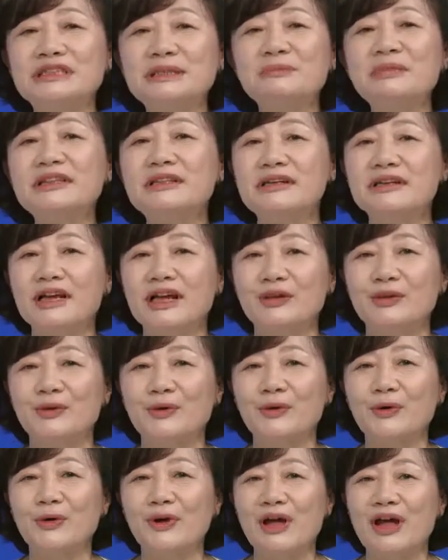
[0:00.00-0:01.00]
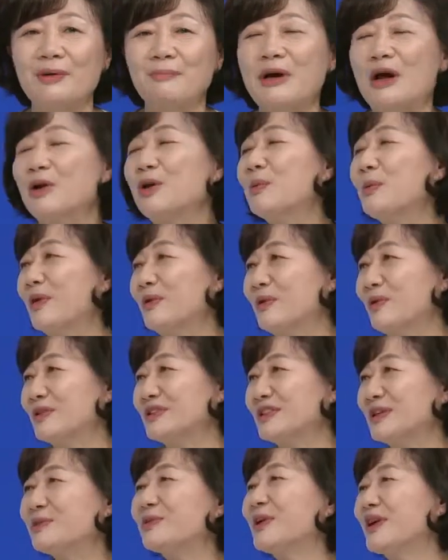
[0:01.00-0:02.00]
시민들께도 바로바로
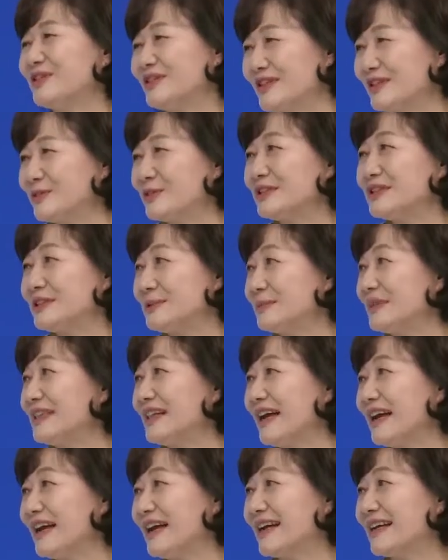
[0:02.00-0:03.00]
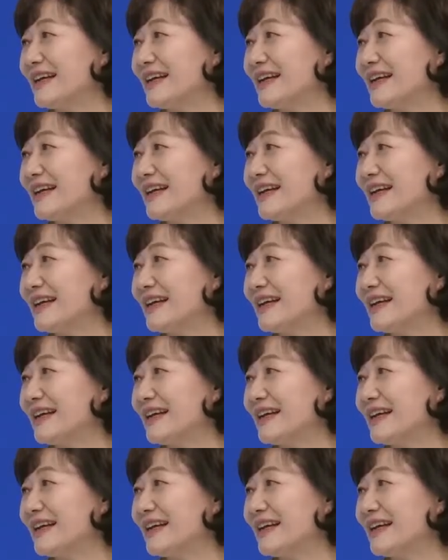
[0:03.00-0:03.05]
제공해드리고 있습니다.